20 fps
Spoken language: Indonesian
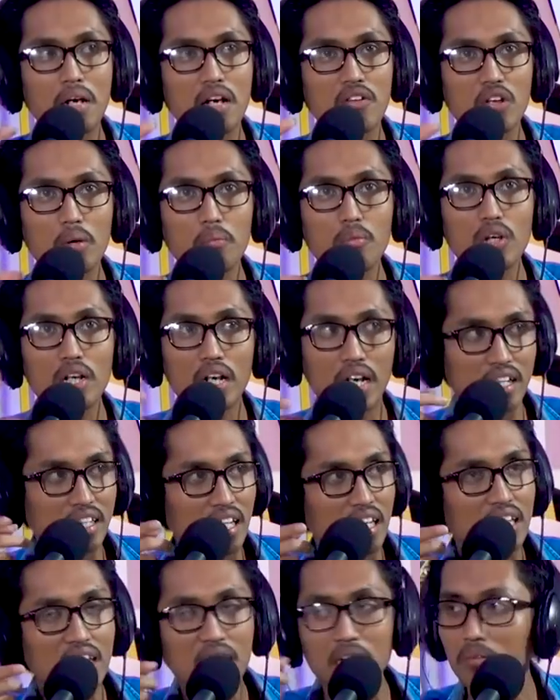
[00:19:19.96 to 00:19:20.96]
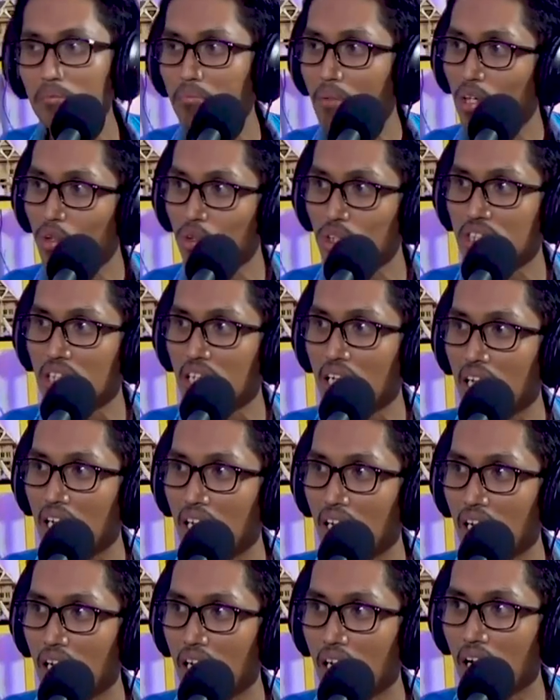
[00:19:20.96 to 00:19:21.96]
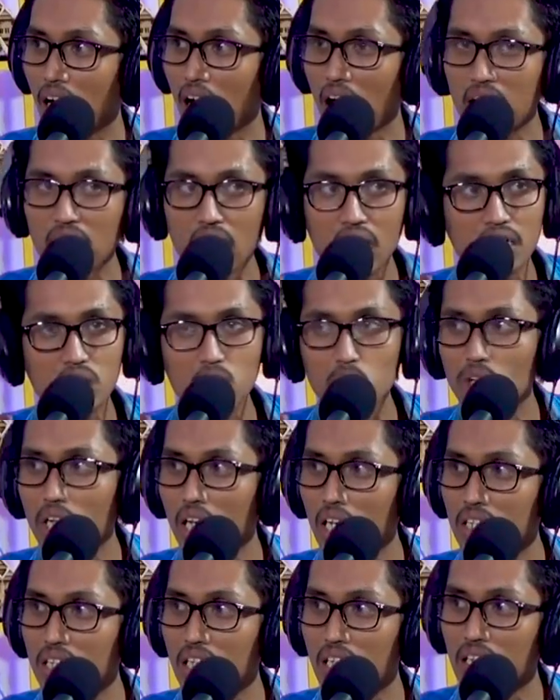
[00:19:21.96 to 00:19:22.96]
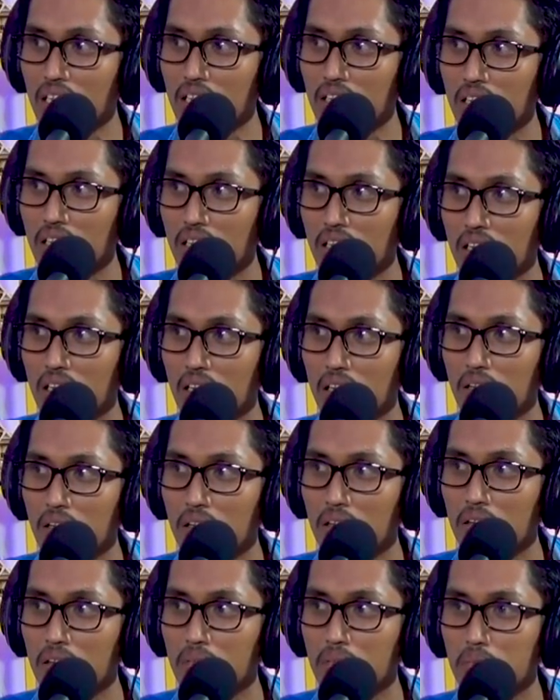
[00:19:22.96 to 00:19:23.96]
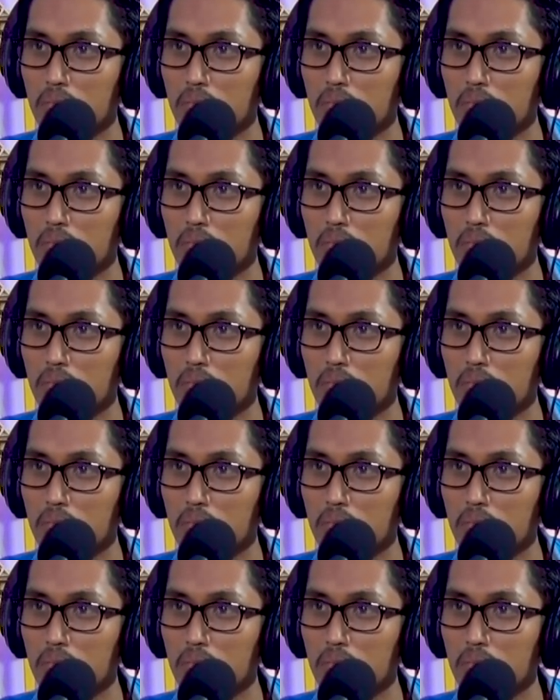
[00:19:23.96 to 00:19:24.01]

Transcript: bahasa Bugis kayak tadi kan maluca. Mm -mm. Ada juga yang eh,